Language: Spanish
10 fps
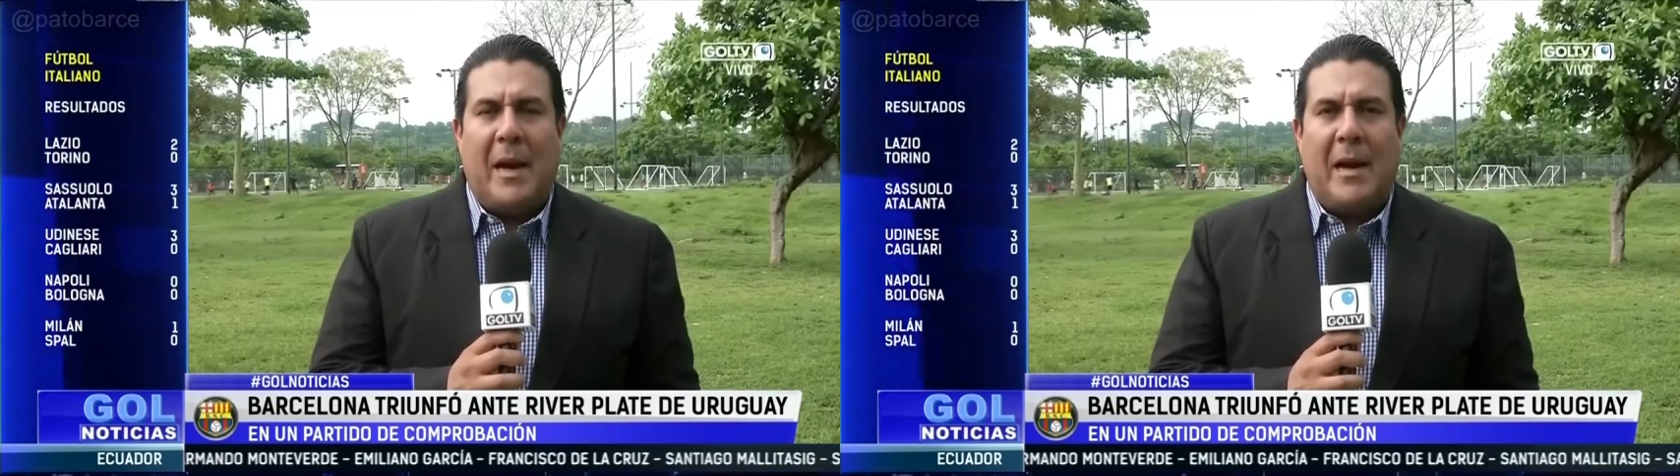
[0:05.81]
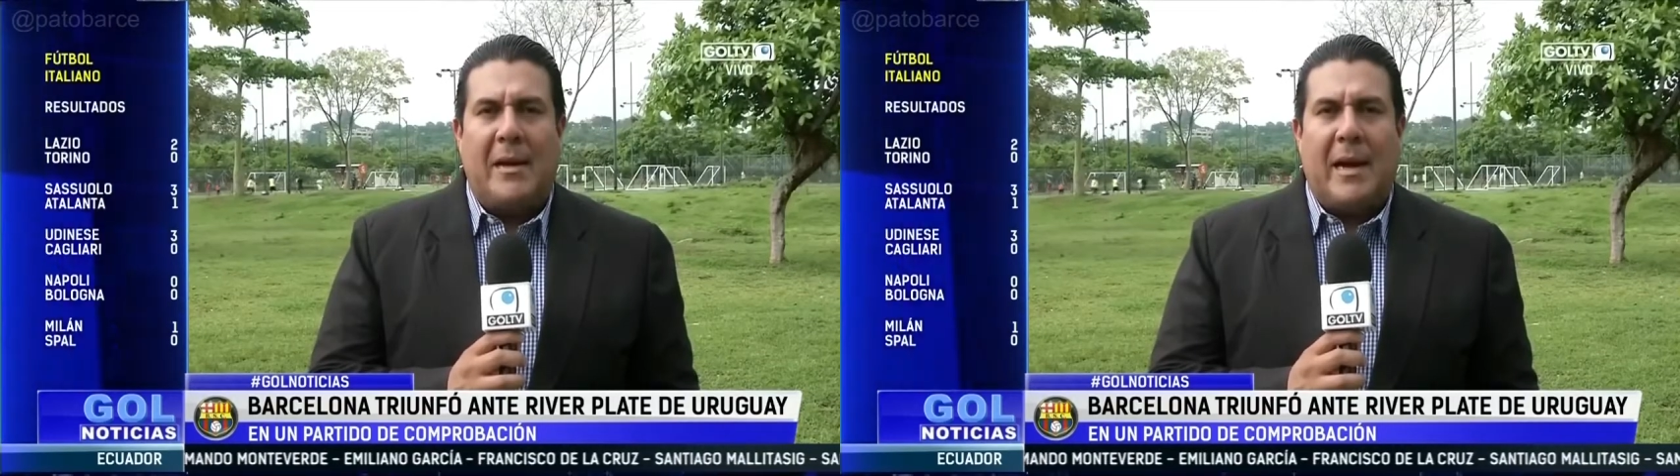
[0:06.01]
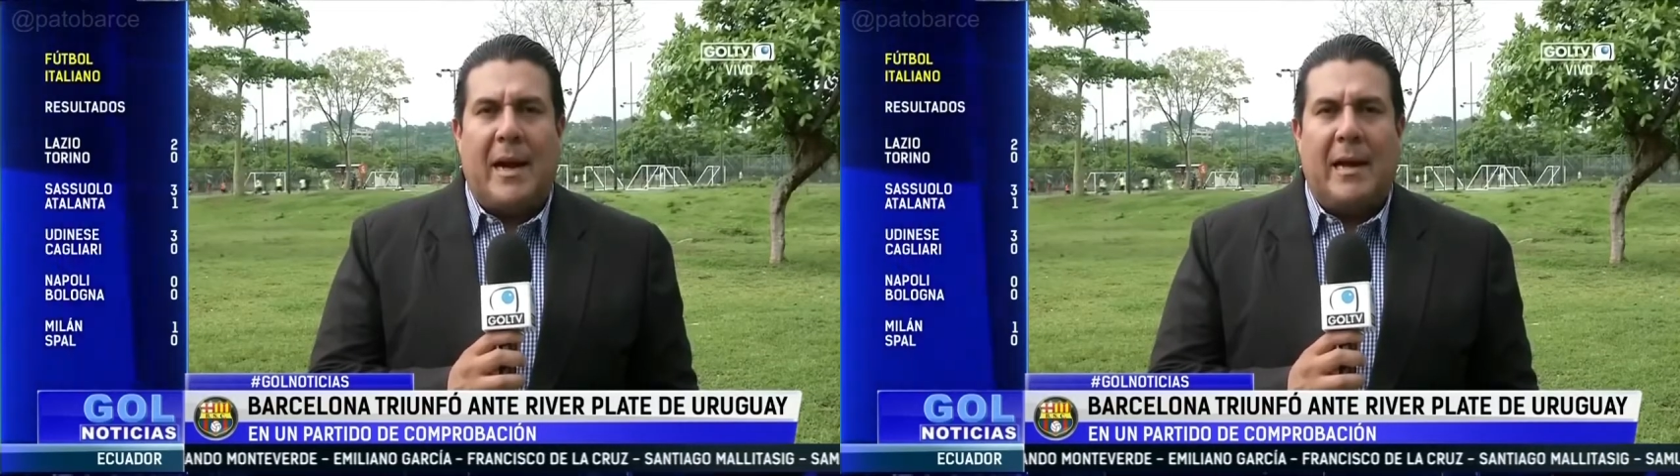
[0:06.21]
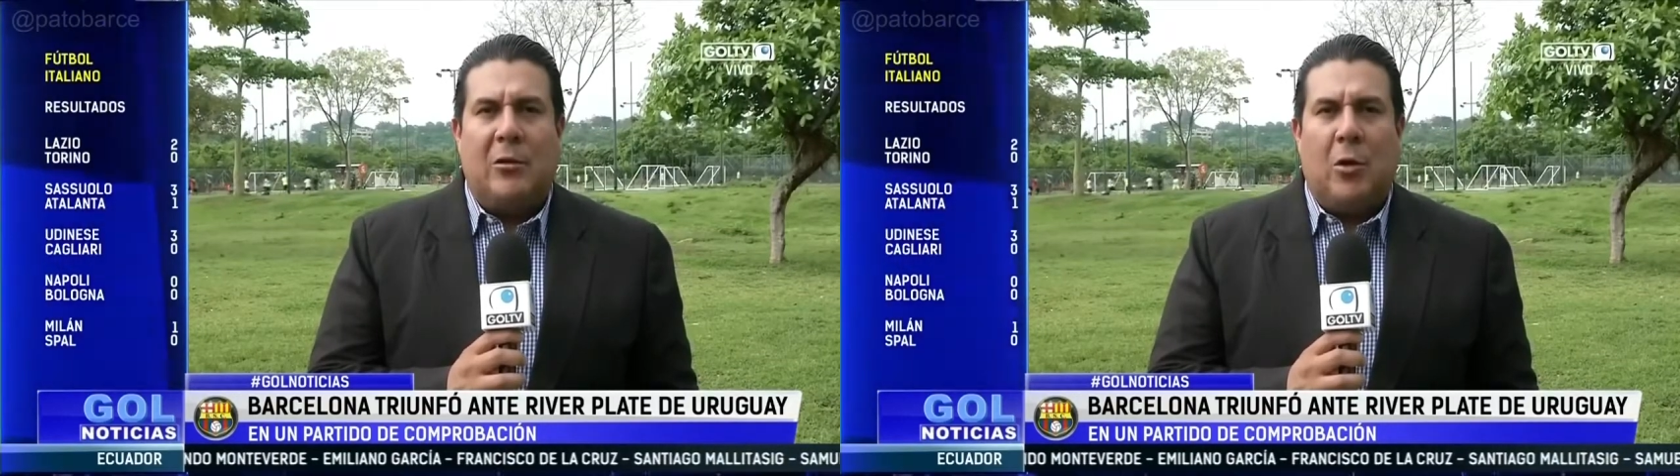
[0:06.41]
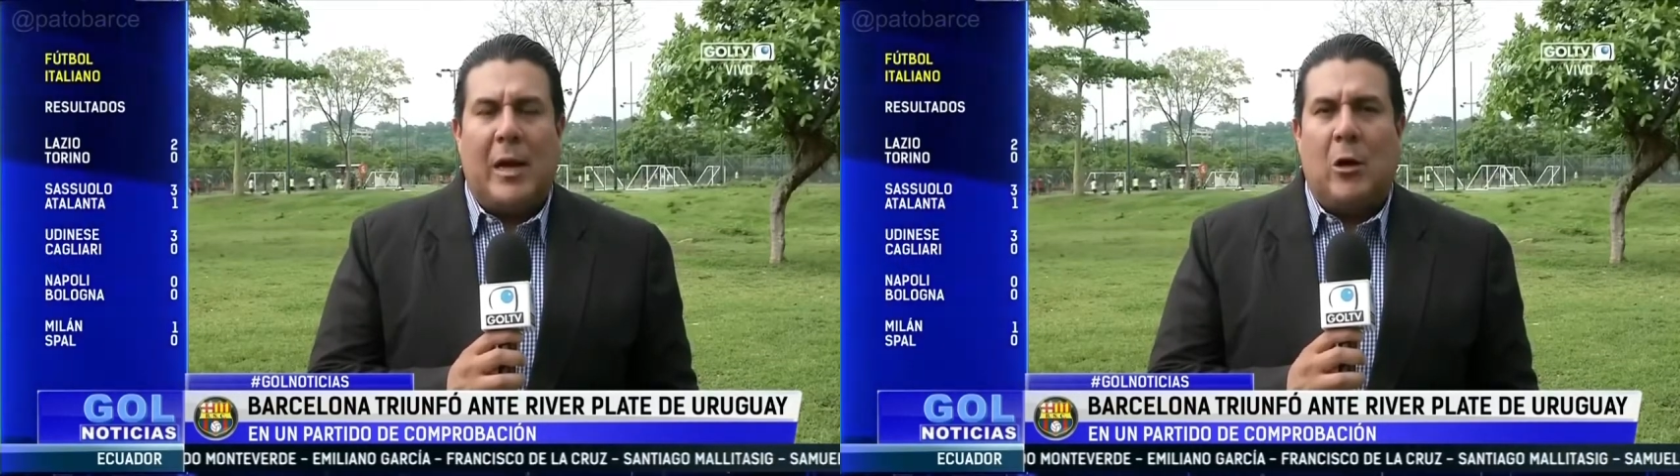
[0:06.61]
para ir
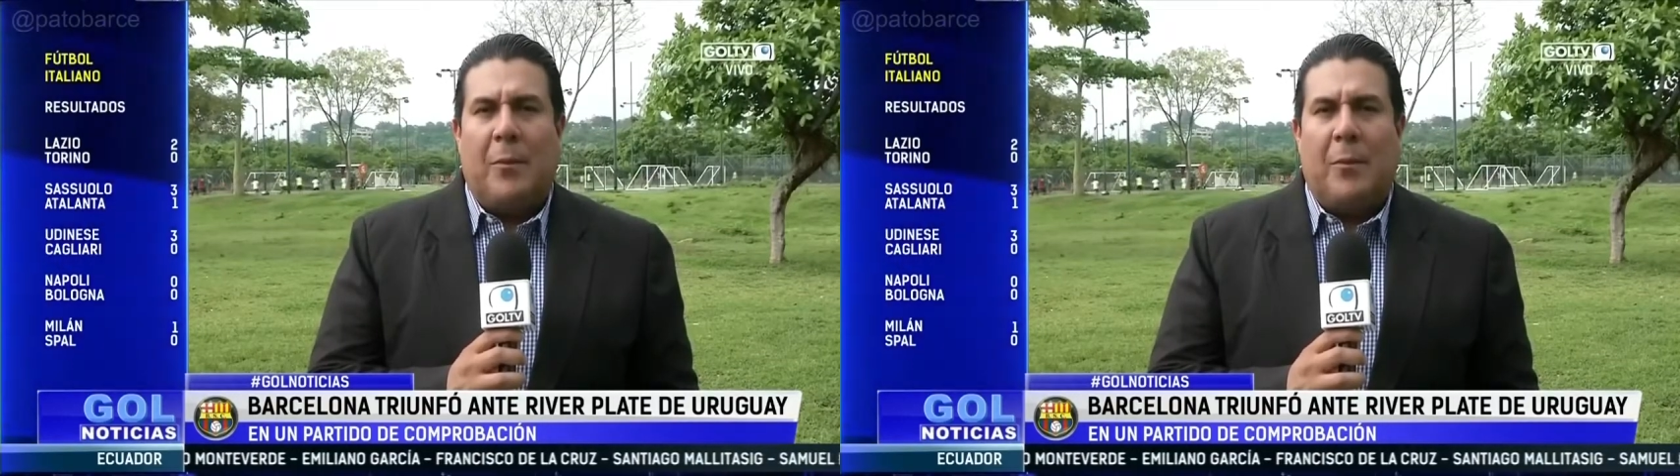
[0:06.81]
llegando en